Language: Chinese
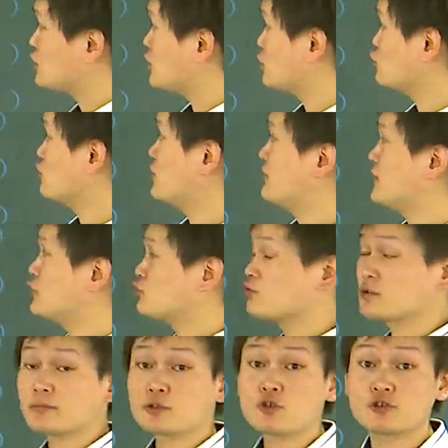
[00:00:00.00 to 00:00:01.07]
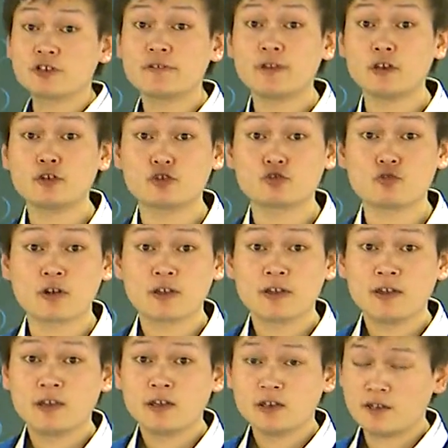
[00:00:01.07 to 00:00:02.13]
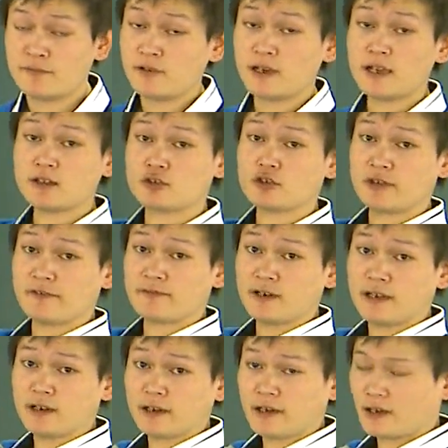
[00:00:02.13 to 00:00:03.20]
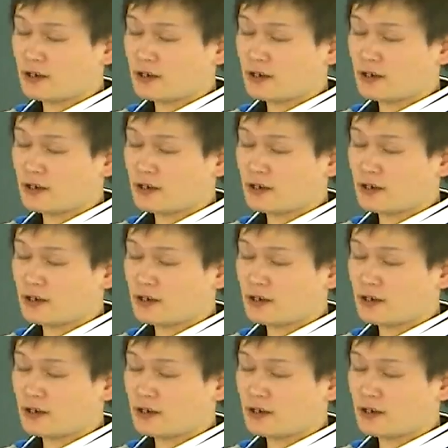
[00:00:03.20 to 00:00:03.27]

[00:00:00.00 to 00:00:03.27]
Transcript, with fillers: 整数和分数是不是统称为有理数？对。你分类的时候也分两类